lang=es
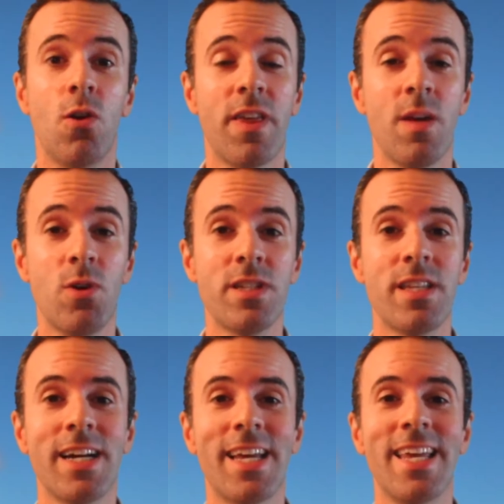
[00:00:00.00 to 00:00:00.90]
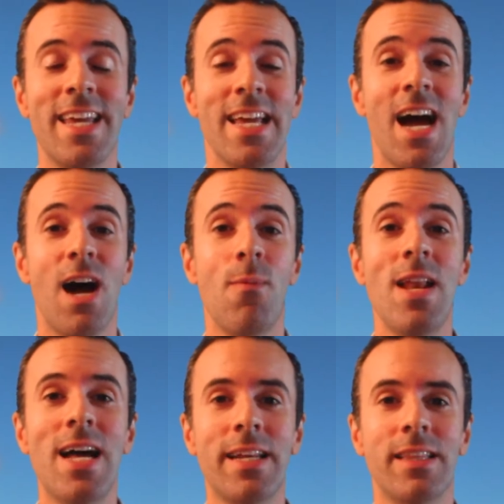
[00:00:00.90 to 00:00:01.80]
lo que demuestra que
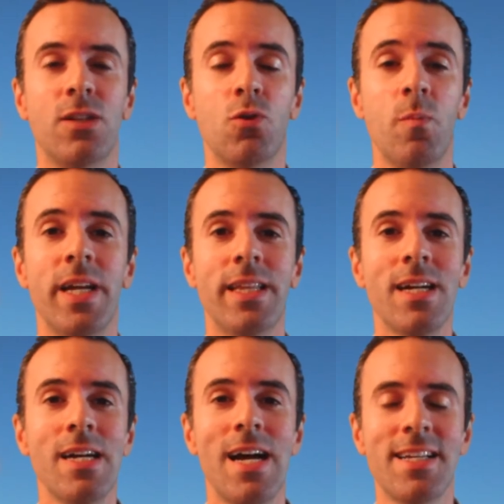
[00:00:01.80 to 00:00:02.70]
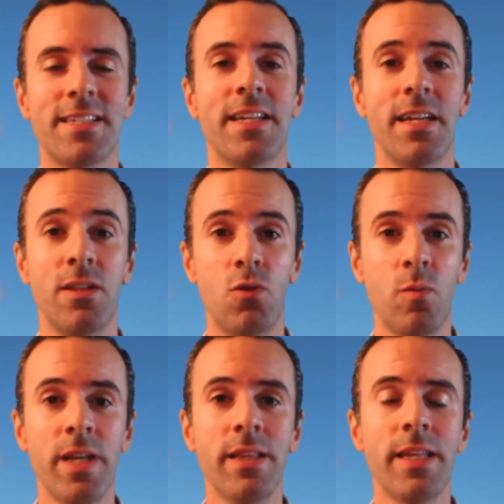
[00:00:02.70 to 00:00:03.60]
hablar de tu meta hace en tu
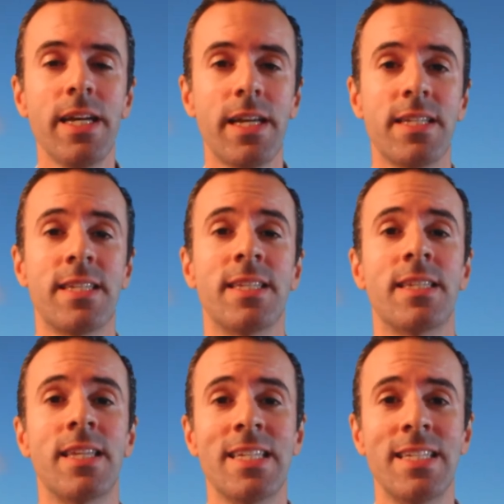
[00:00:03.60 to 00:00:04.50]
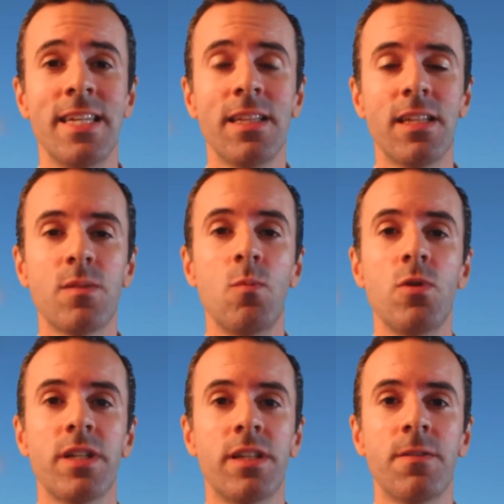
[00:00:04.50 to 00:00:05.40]
mente que te sientas
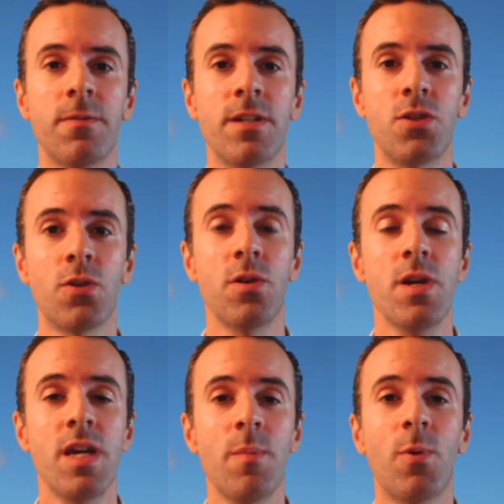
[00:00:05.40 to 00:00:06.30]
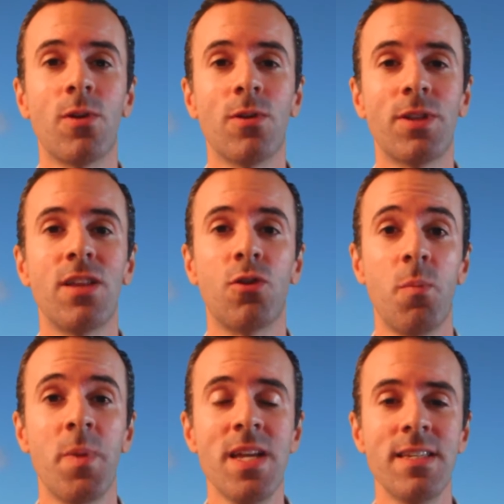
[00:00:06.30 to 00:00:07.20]
muy satisfecho y por lo
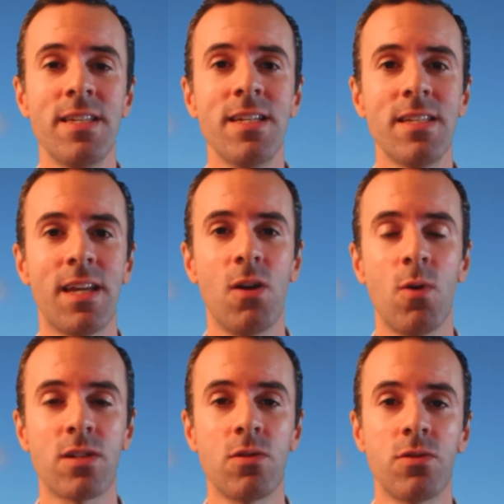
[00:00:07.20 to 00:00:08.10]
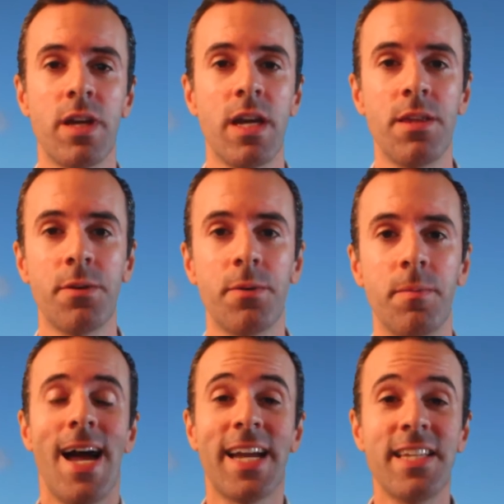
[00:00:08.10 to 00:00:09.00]
tanto pienses que lo has conseguido.
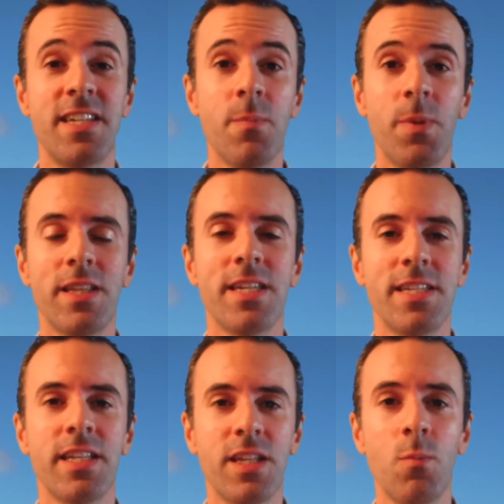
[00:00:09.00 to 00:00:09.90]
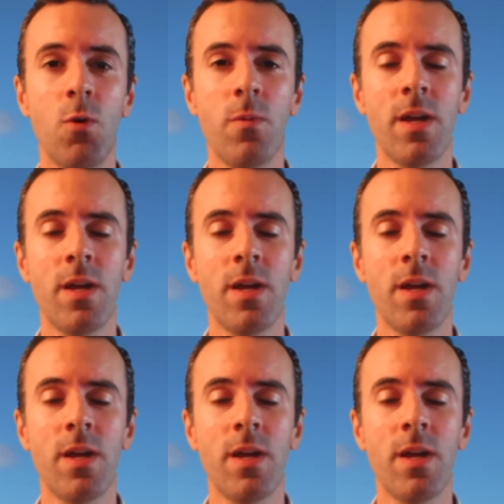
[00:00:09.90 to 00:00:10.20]
A que siempre te sientes muy